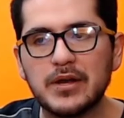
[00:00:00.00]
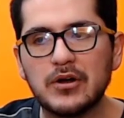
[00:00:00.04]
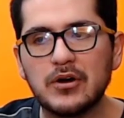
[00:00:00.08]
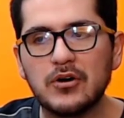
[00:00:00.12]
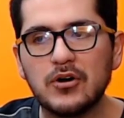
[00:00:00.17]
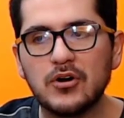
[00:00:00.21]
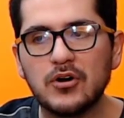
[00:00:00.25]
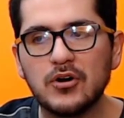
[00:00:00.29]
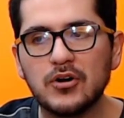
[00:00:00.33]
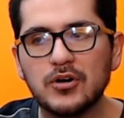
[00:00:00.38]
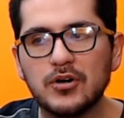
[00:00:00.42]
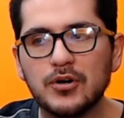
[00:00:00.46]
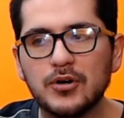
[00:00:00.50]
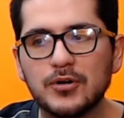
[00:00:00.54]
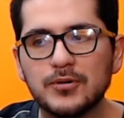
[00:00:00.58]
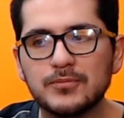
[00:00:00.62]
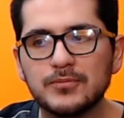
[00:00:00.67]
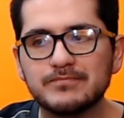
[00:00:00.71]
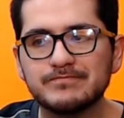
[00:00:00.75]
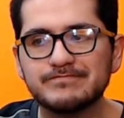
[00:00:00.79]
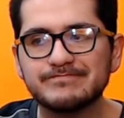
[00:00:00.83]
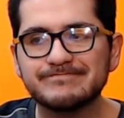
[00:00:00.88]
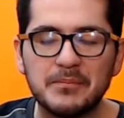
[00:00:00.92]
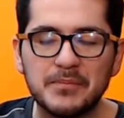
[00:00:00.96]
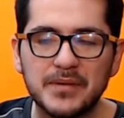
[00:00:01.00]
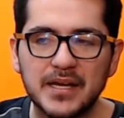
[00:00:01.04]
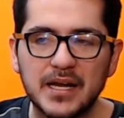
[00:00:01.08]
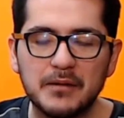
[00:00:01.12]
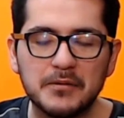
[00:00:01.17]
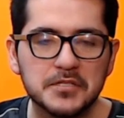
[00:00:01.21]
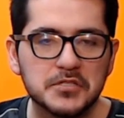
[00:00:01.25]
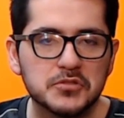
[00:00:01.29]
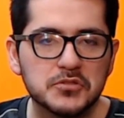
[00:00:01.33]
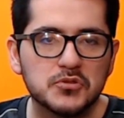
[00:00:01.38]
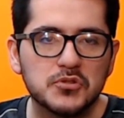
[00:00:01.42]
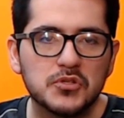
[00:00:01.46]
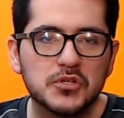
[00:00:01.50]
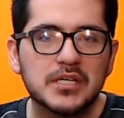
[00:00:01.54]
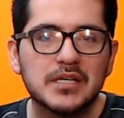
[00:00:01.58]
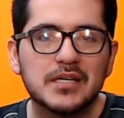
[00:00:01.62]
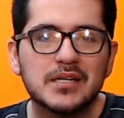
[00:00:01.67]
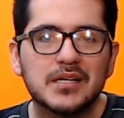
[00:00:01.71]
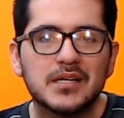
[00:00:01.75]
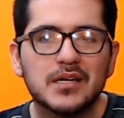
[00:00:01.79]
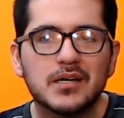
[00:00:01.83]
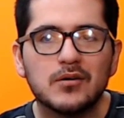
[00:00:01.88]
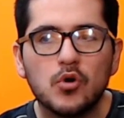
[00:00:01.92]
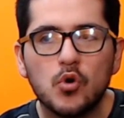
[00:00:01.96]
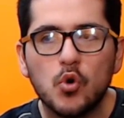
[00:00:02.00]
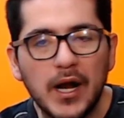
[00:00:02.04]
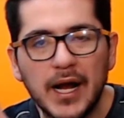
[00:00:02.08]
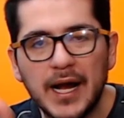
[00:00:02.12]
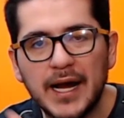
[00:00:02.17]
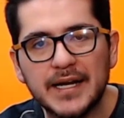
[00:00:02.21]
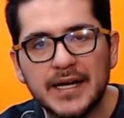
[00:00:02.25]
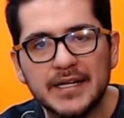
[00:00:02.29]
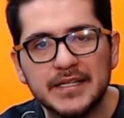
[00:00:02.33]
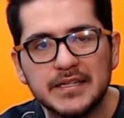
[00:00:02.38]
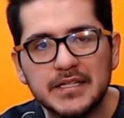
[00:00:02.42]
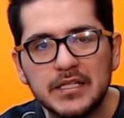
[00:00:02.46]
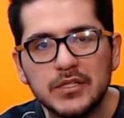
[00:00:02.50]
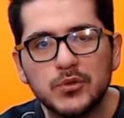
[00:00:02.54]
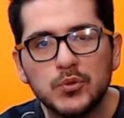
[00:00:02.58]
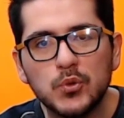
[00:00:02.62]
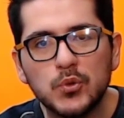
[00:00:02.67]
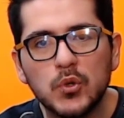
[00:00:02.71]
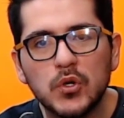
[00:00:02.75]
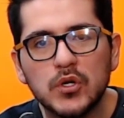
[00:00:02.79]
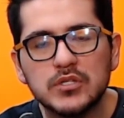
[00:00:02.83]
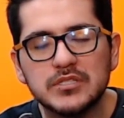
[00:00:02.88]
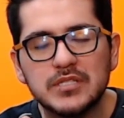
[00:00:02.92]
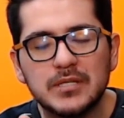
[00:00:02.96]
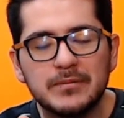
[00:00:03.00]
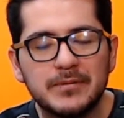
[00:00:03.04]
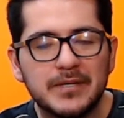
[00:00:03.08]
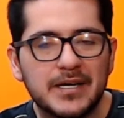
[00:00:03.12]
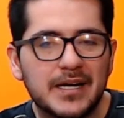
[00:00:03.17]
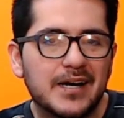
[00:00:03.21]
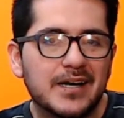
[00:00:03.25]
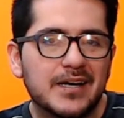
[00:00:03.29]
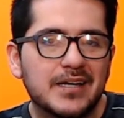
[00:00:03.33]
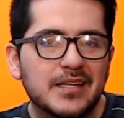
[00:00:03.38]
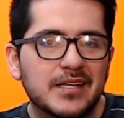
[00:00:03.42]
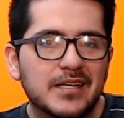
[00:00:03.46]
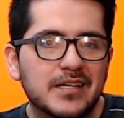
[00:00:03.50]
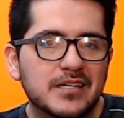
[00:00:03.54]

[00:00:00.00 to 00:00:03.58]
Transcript: pero también a veces uno quiere jugar títulos de vieja